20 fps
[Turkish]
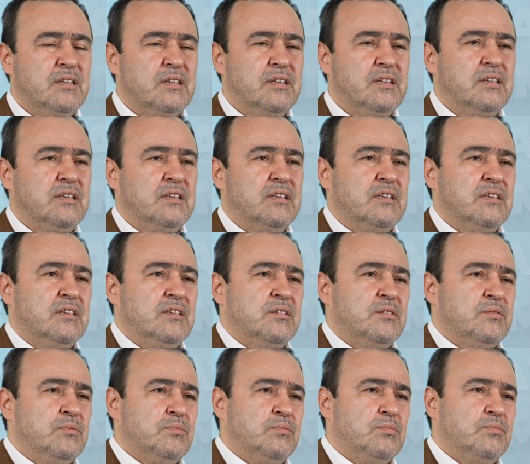e,
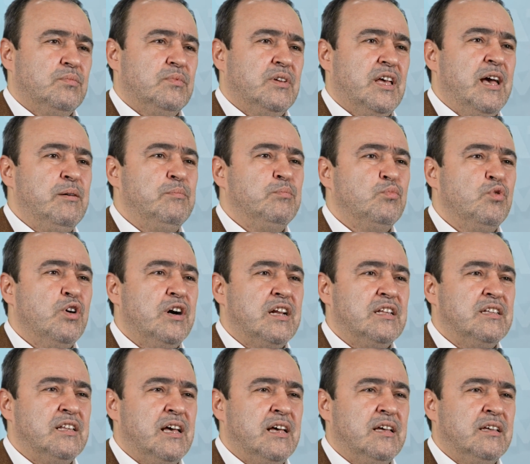hem bu
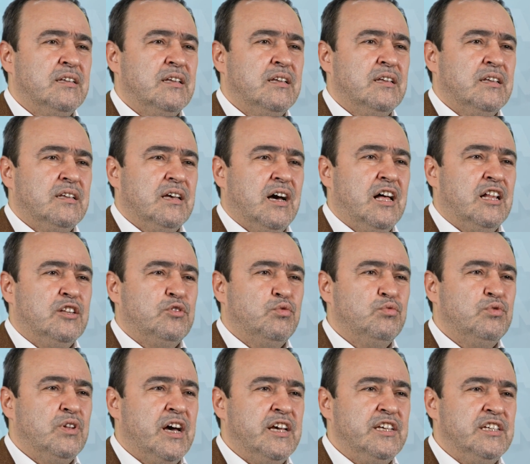arada alt
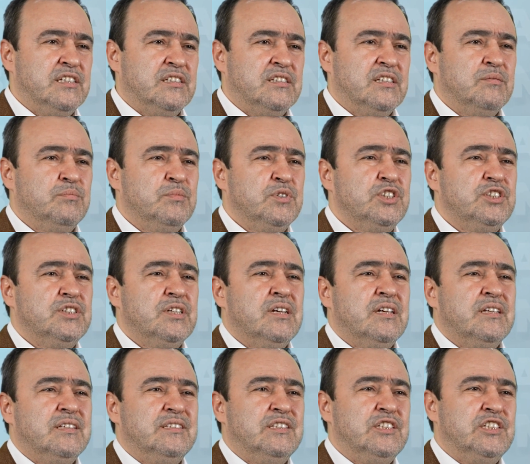dudağı yırtılmış,
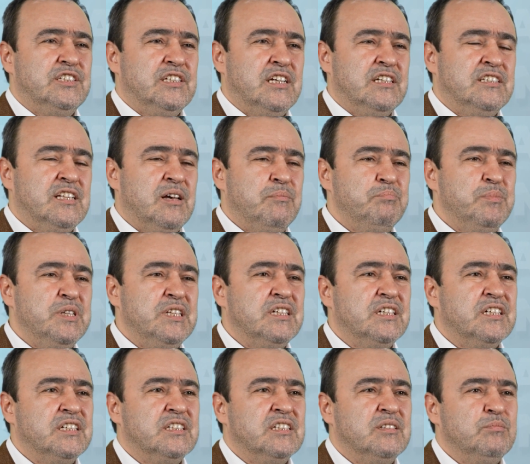dişlerinden biri
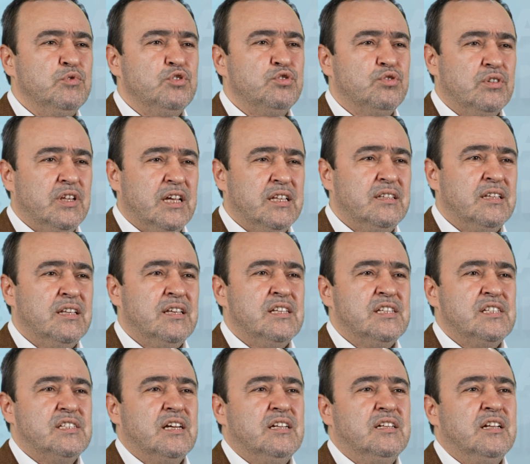kırılmış olan
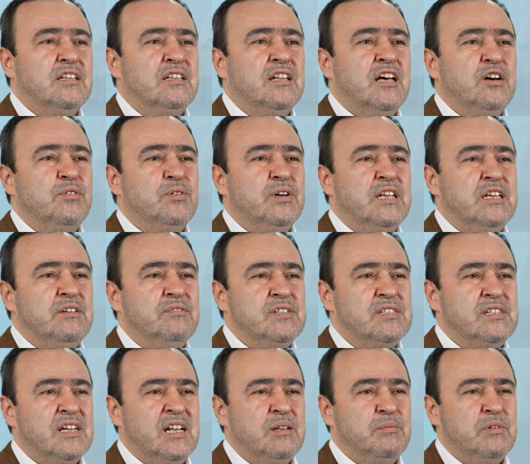sallallahu aleyhi ve
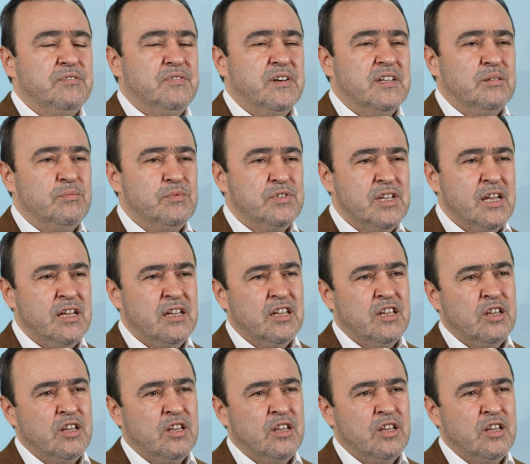sellem Efendimiz'e